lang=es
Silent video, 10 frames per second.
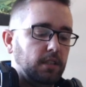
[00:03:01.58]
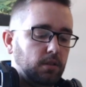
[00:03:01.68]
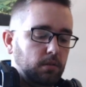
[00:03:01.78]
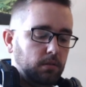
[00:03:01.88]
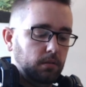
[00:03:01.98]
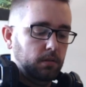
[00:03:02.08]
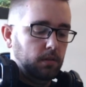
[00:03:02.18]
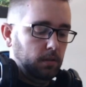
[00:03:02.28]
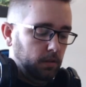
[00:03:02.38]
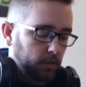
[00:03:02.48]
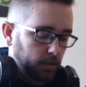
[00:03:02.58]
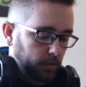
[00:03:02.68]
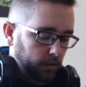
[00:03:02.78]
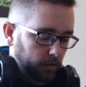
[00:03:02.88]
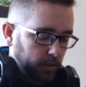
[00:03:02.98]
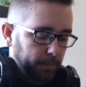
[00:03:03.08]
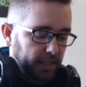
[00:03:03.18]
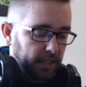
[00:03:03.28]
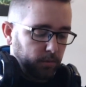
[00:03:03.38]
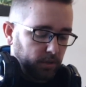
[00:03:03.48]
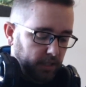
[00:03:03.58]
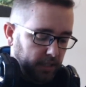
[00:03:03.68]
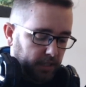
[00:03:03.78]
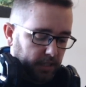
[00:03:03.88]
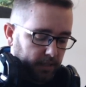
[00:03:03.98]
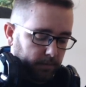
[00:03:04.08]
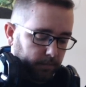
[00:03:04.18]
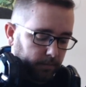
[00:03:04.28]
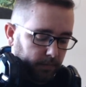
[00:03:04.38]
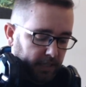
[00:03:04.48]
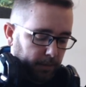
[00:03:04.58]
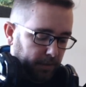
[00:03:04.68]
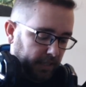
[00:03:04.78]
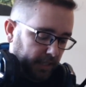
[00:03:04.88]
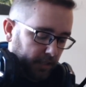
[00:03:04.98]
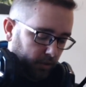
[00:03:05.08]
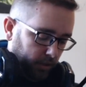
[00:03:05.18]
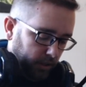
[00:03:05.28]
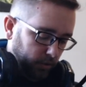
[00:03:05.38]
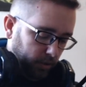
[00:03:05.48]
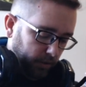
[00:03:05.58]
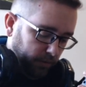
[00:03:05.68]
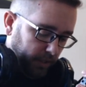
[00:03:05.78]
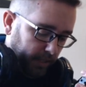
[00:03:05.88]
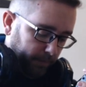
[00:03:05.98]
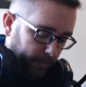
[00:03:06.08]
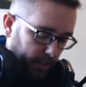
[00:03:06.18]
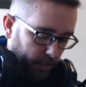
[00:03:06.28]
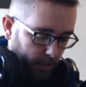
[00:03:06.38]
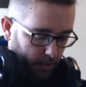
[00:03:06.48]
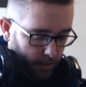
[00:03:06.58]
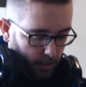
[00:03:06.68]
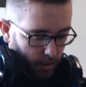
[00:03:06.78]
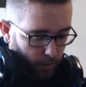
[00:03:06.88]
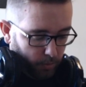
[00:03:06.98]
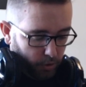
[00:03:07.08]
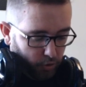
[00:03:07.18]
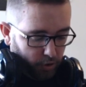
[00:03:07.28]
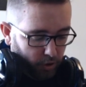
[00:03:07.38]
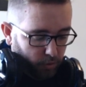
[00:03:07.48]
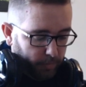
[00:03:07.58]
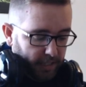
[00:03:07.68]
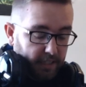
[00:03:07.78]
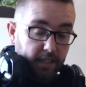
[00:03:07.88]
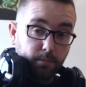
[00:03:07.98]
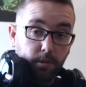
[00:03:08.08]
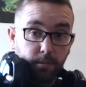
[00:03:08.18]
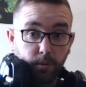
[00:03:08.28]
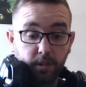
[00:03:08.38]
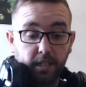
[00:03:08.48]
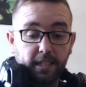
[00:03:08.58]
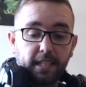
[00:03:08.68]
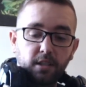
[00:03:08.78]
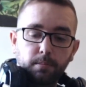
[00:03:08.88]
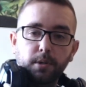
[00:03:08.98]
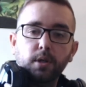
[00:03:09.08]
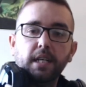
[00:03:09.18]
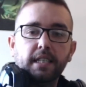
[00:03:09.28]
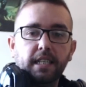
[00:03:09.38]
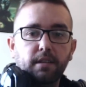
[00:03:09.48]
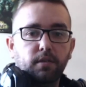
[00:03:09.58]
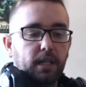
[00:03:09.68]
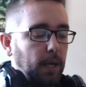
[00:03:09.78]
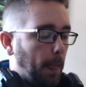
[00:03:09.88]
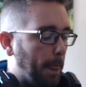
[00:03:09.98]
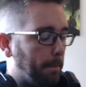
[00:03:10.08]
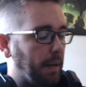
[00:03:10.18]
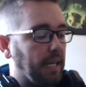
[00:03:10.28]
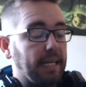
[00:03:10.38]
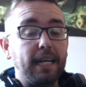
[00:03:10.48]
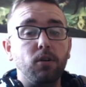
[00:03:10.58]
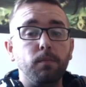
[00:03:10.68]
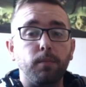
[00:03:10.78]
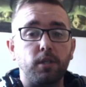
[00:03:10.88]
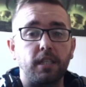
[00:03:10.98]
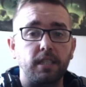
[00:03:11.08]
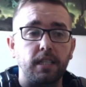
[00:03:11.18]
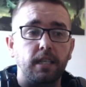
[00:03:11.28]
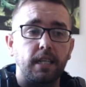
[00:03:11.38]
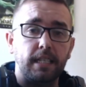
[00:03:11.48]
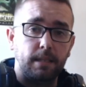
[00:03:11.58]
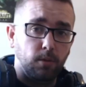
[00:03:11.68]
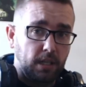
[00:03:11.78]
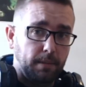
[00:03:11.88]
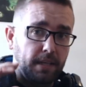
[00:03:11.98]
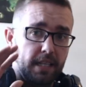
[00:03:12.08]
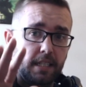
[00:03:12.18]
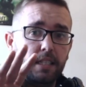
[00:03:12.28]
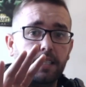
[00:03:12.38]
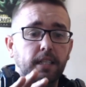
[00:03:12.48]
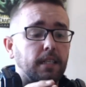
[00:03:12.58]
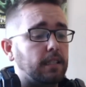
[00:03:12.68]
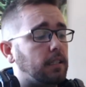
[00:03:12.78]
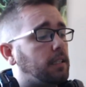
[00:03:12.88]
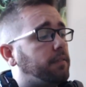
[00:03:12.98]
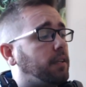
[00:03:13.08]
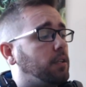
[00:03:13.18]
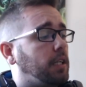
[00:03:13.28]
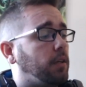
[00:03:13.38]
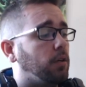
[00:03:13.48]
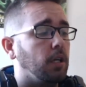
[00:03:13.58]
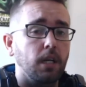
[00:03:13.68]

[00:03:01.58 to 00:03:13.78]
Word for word: esto lo apretamos y ya está es apretar el tornillo y fuera como yo no soy ningún manita pues me cuesta quitarlo pero ya estaría fuera vale qué es lo importante que tenemos que ver de este, de este francotirador